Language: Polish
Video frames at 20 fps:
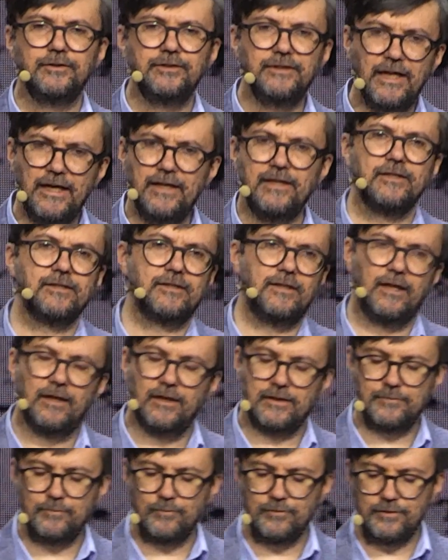nie jest dla
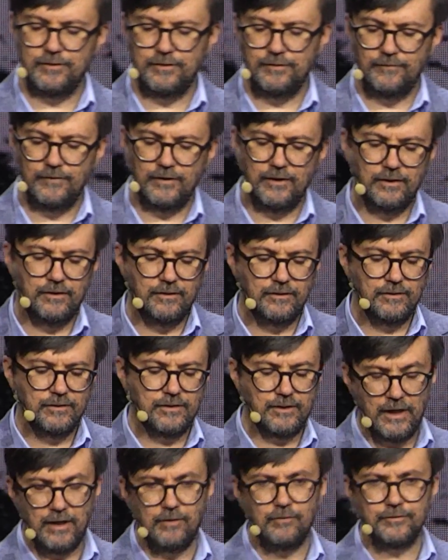nas możliwe,
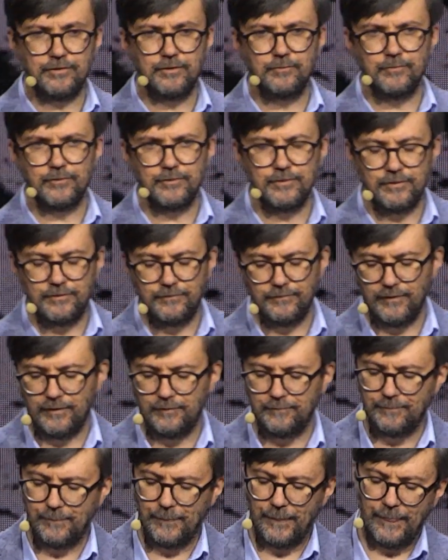stało się możliwe.
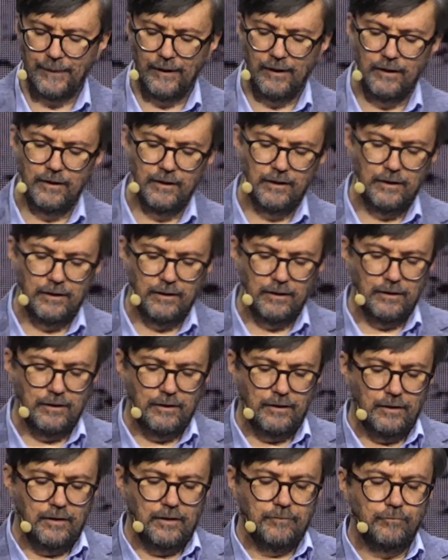
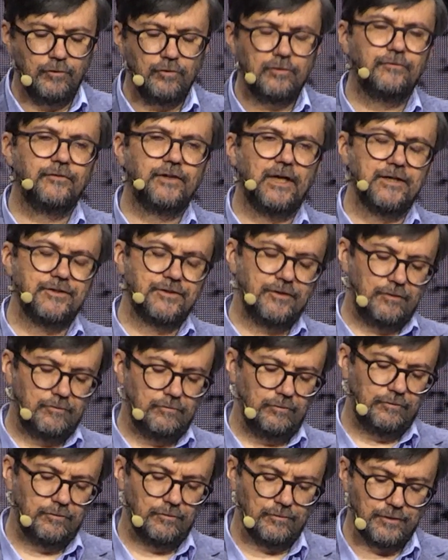Bóg w każdej
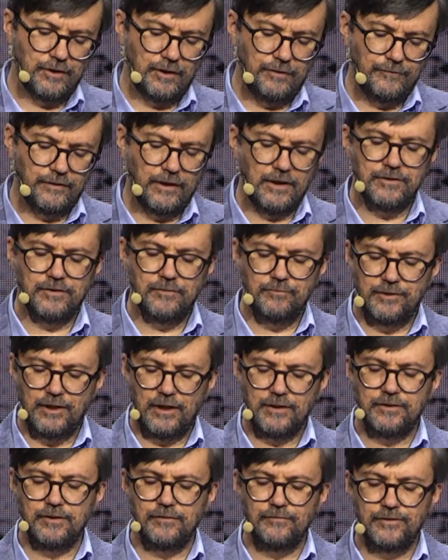kulturze i w każdym
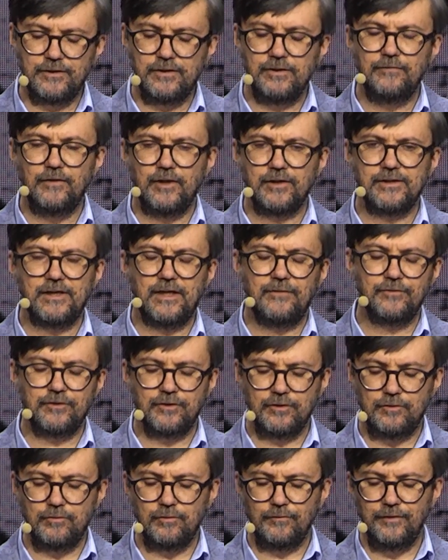czasie wzywa
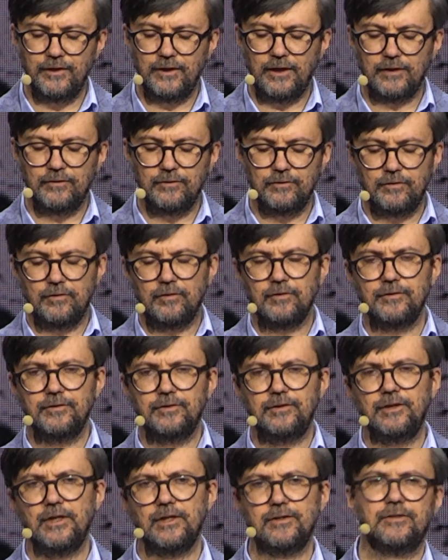zawsze człowieka do
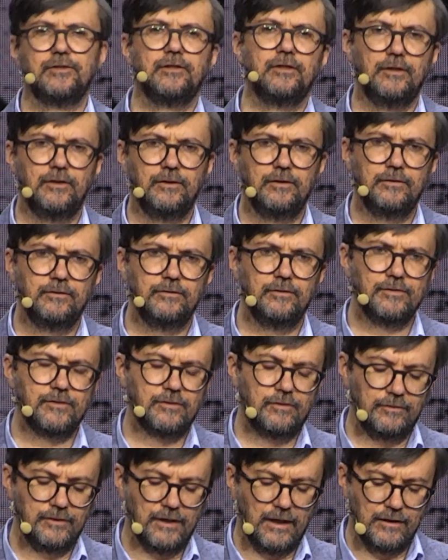drogi jeszcze
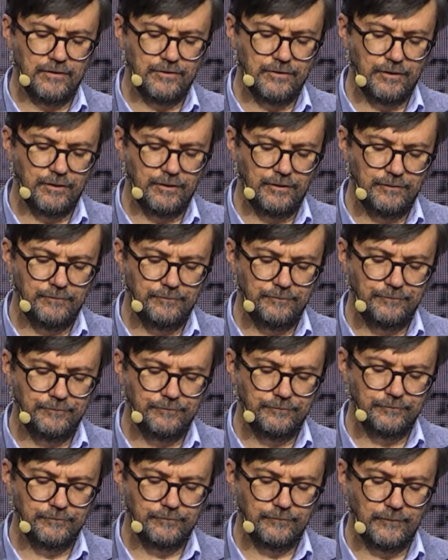doskonalszej.
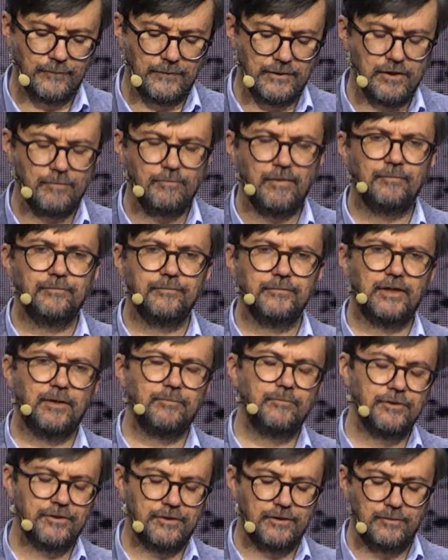Co mam na
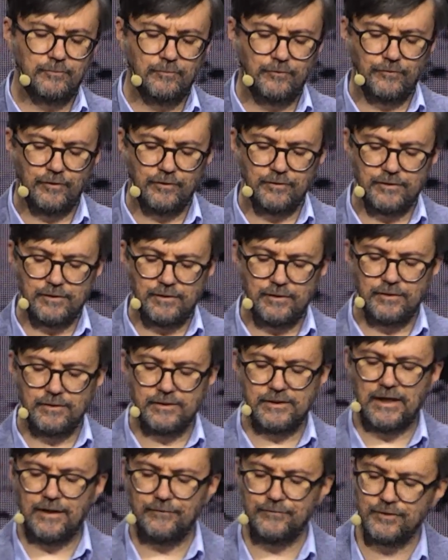myśli mówiąc
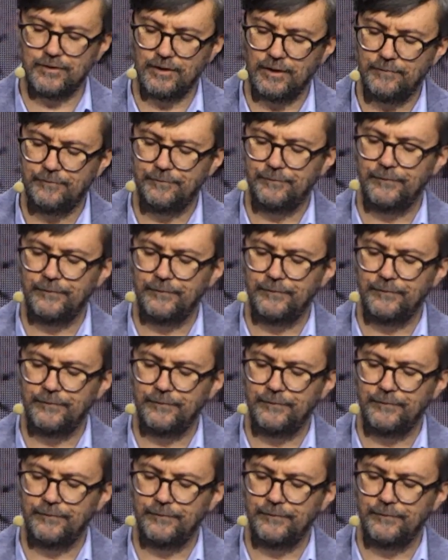zawsze?